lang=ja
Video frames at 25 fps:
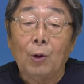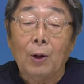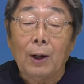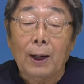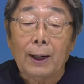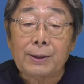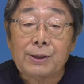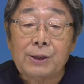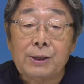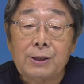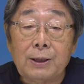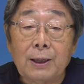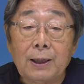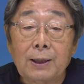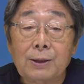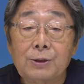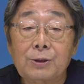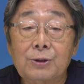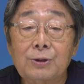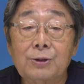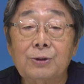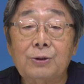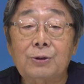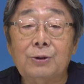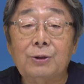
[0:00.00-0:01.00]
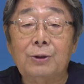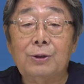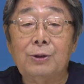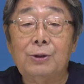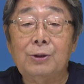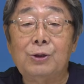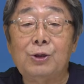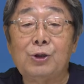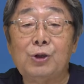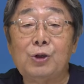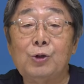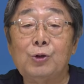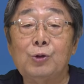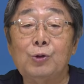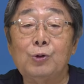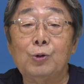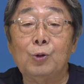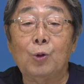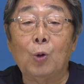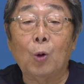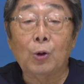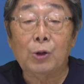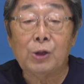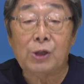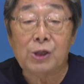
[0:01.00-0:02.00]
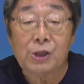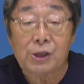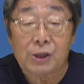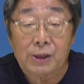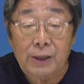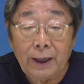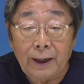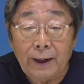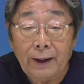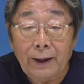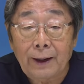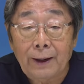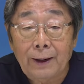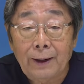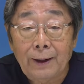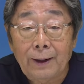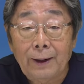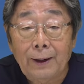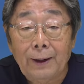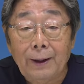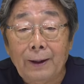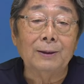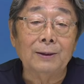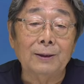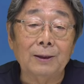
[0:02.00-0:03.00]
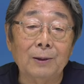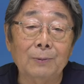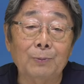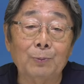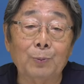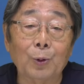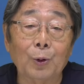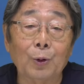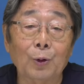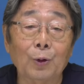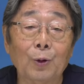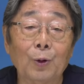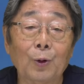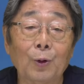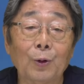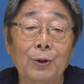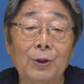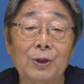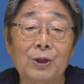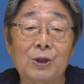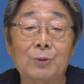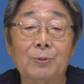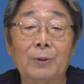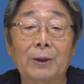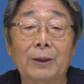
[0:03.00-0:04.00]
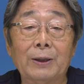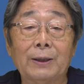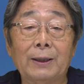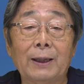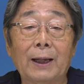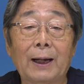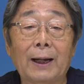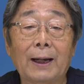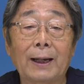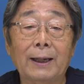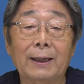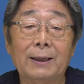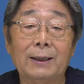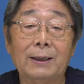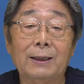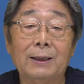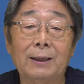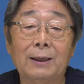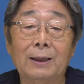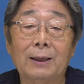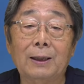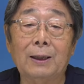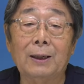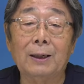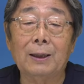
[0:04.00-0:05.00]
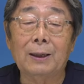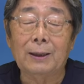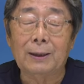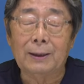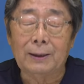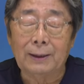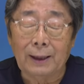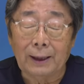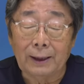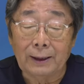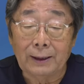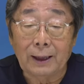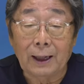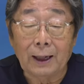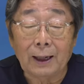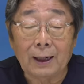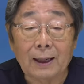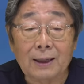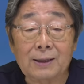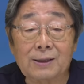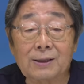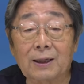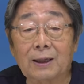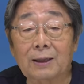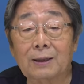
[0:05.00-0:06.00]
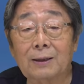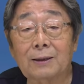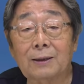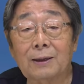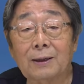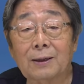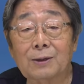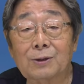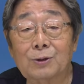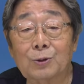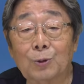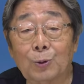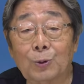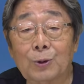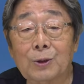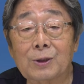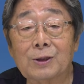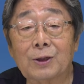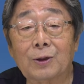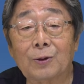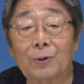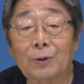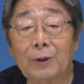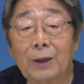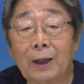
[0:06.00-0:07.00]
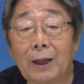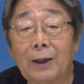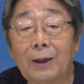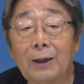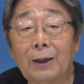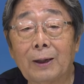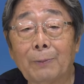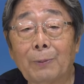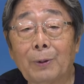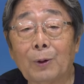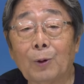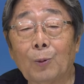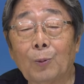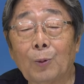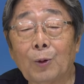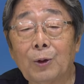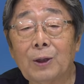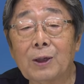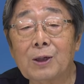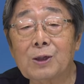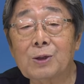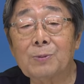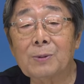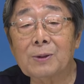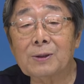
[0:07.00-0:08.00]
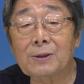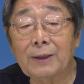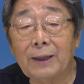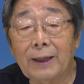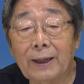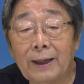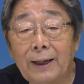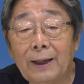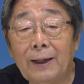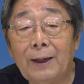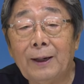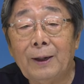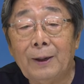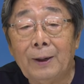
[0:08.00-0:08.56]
日はちがつじゅうごにちで日本の一番長い日、大変暑かったそうですけどね、やっぱり思い出しますね。